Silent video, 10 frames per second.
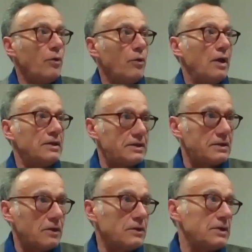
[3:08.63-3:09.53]
la
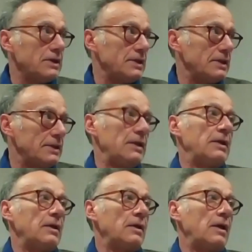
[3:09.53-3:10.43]
distance
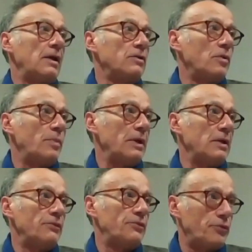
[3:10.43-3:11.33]
nécessaire. Il n'entre pas
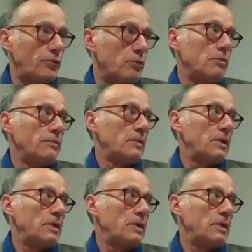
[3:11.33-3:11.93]
dans la fusion.